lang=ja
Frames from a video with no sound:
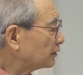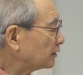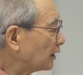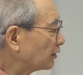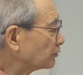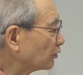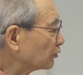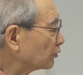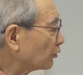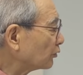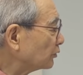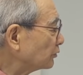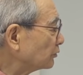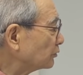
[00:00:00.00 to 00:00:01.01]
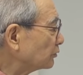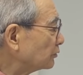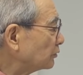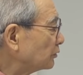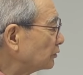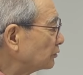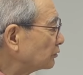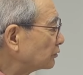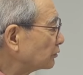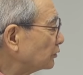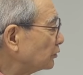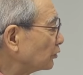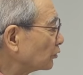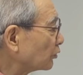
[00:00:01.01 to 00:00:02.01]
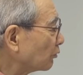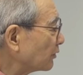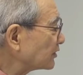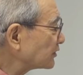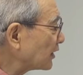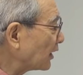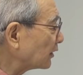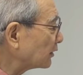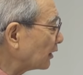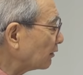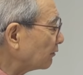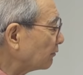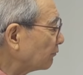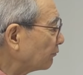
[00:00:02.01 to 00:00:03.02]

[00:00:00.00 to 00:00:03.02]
なるよという福音を述べ伝えた。